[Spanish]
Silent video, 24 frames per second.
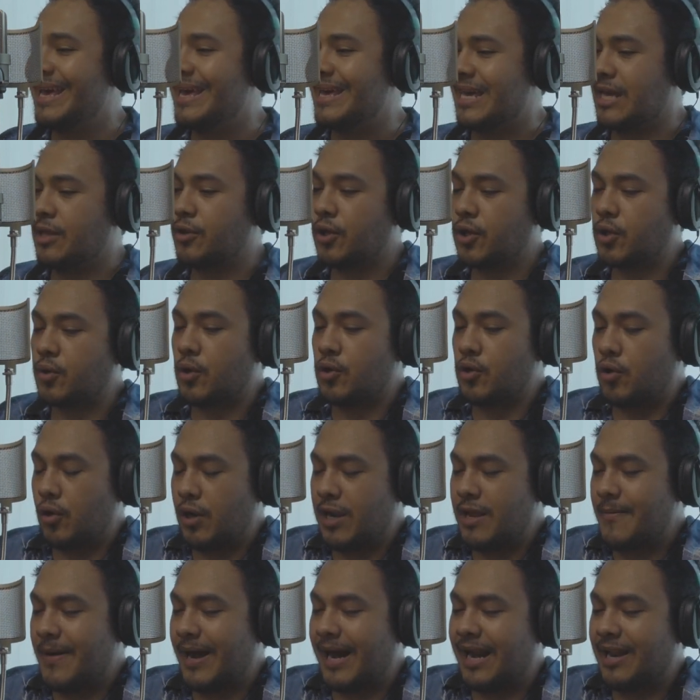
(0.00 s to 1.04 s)
Y entonces cuando
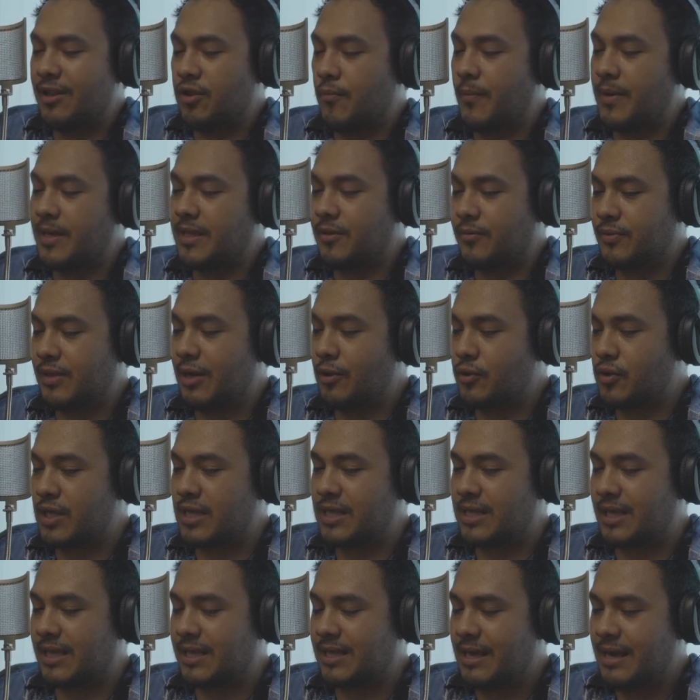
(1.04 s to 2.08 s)
le iba agarrando más la onda de los
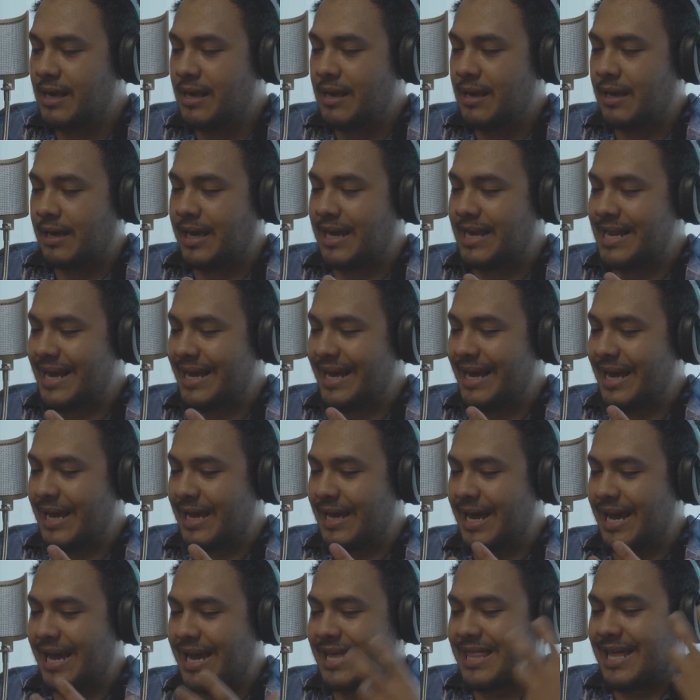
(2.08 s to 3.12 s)
chistes, quería que,
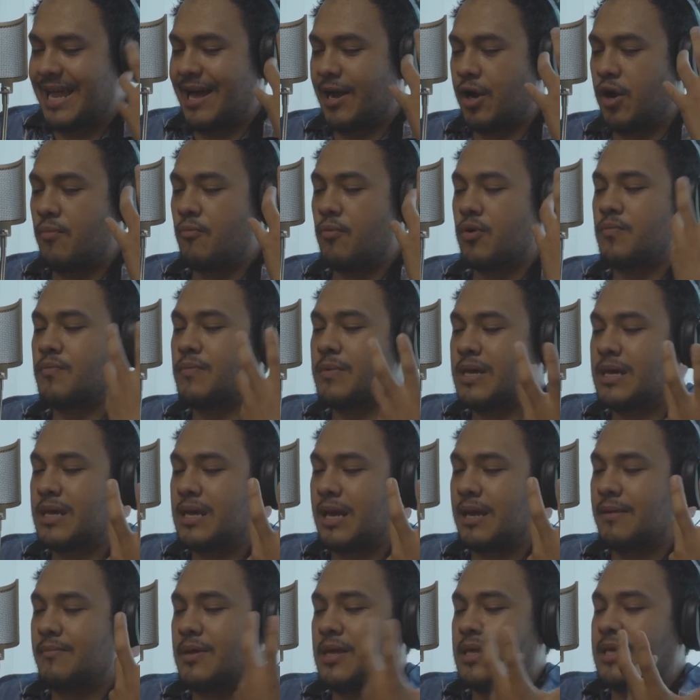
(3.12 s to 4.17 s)
quedara como en mi,
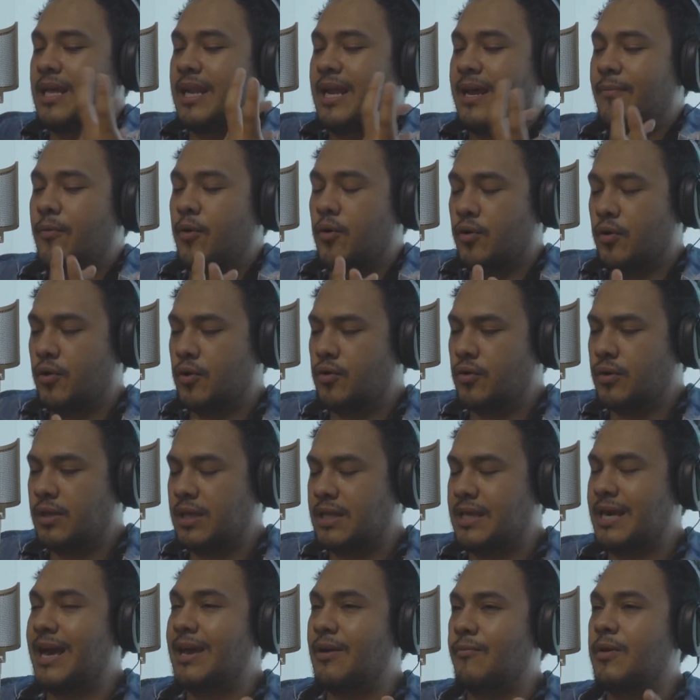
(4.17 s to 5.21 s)
en mi cerebro, ¿no? Entonces
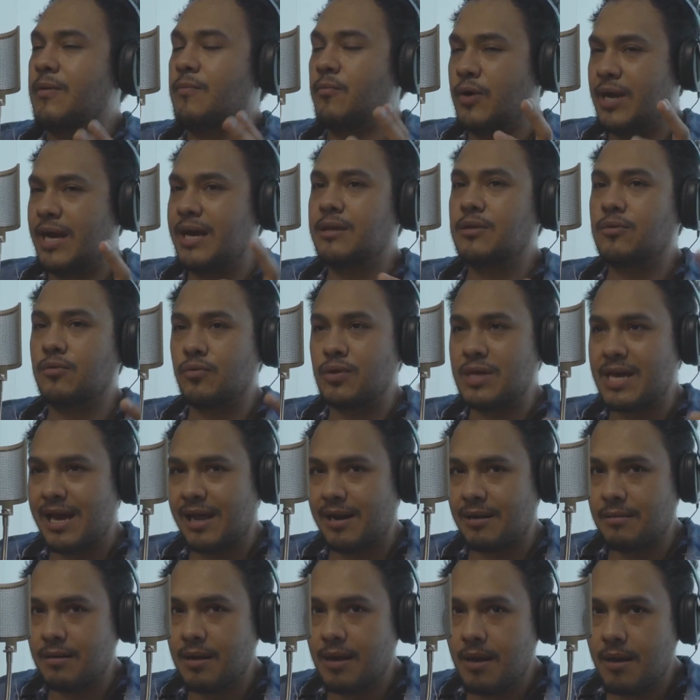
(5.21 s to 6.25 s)
decía, ay, güey, voy a
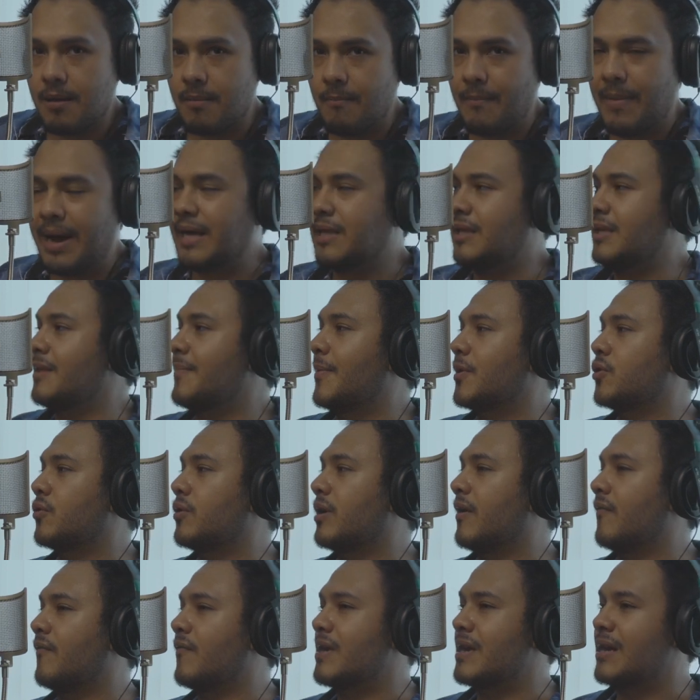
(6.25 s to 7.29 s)
estudiar más
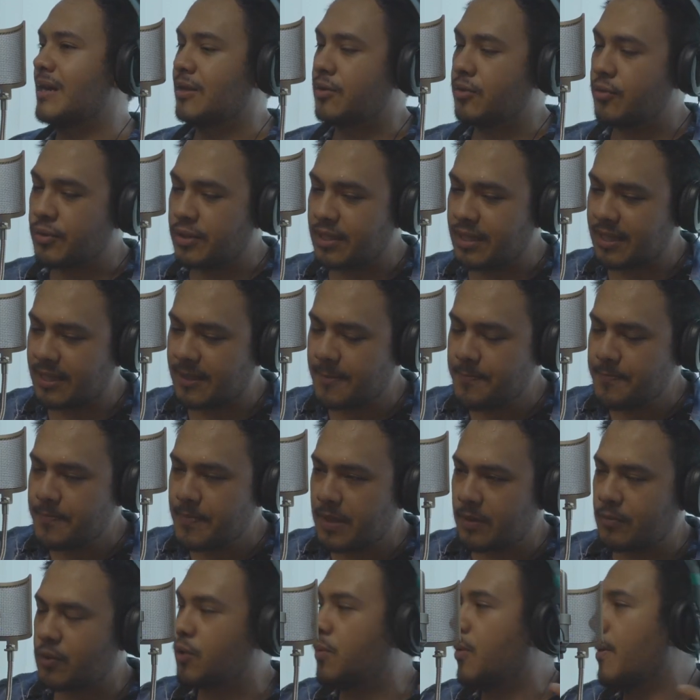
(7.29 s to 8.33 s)
cinematografía. Y entonces,
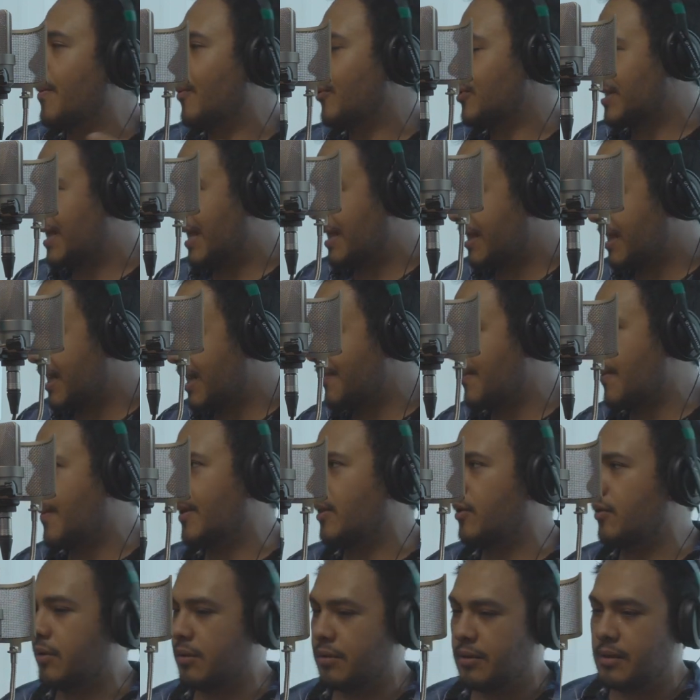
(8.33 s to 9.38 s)
pues, como me gustaba el cine
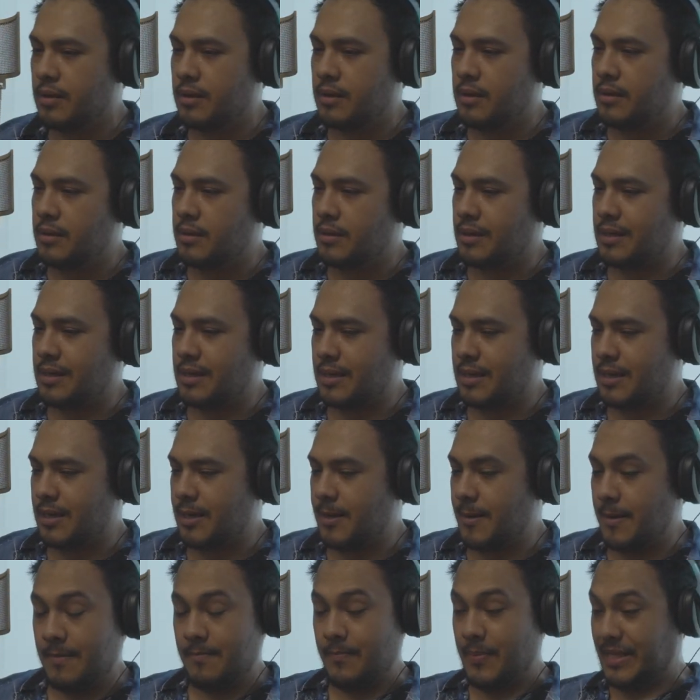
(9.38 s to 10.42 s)
amador,
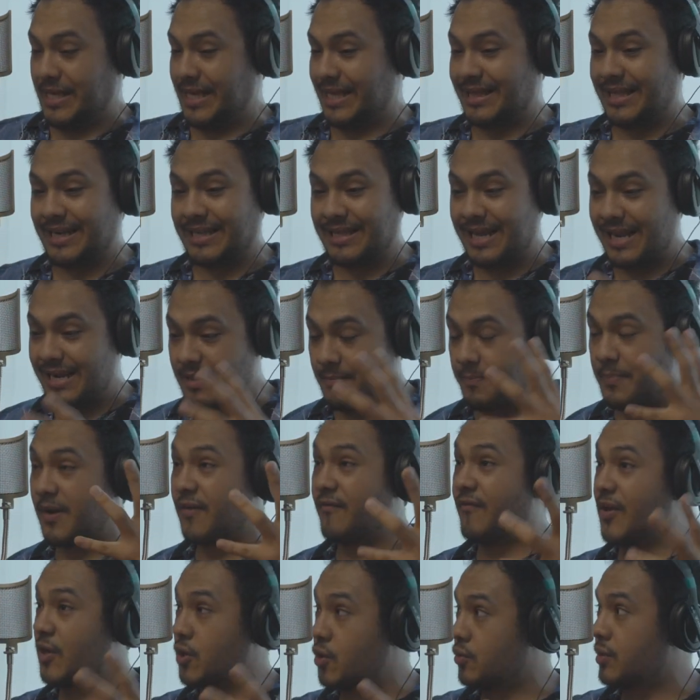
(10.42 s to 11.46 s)
eh, empecé a tratar de
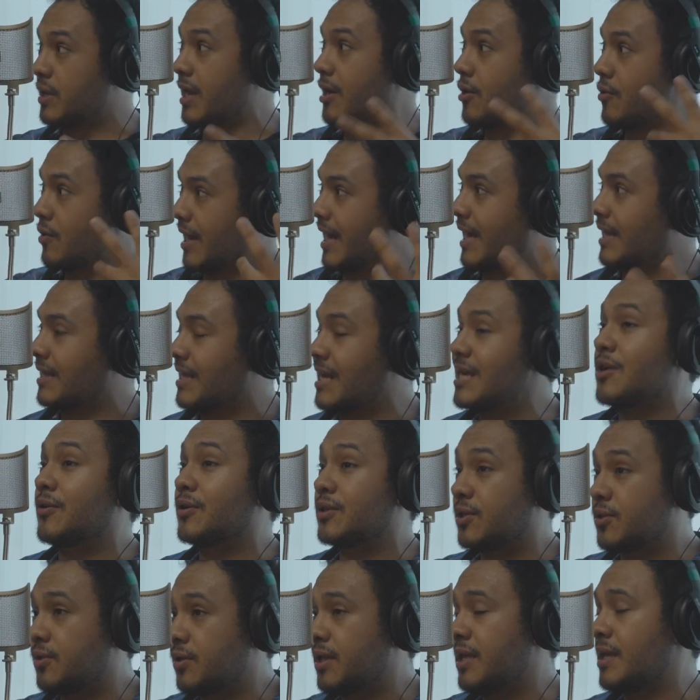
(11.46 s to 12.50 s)
perfeccionar lo que hacía y
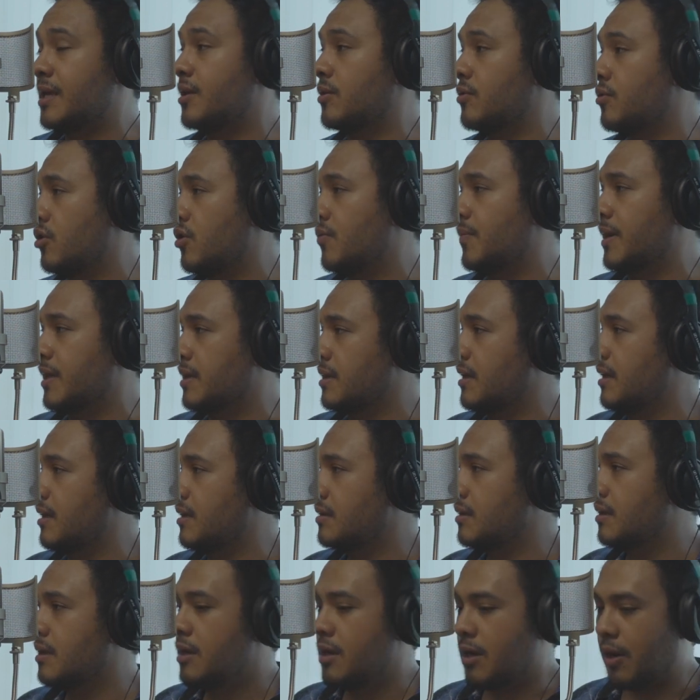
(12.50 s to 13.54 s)
ahorita estoy dirigiendo
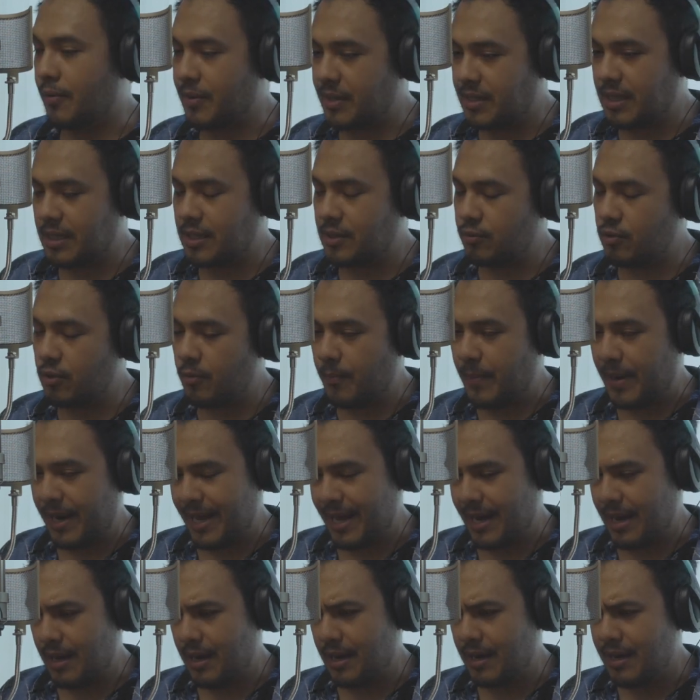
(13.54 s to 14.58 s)
comerciales. Ahorita hice uno
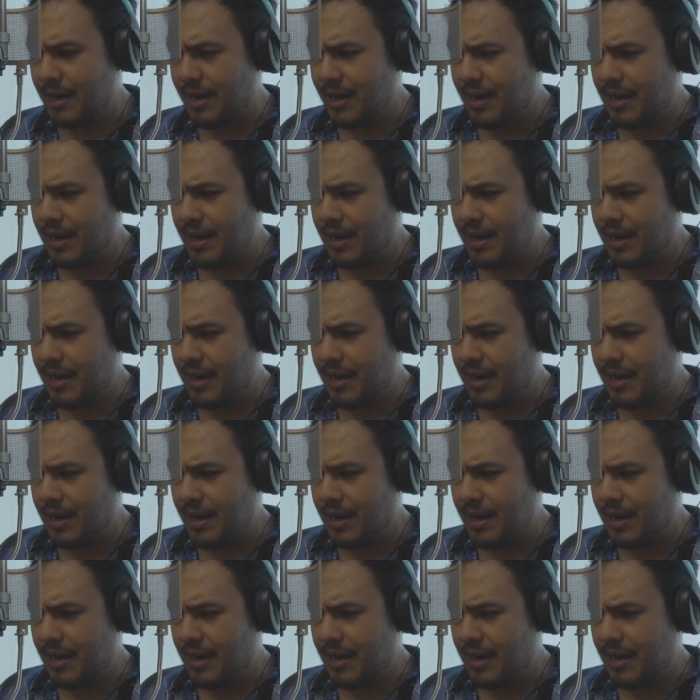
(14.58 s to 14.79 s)
para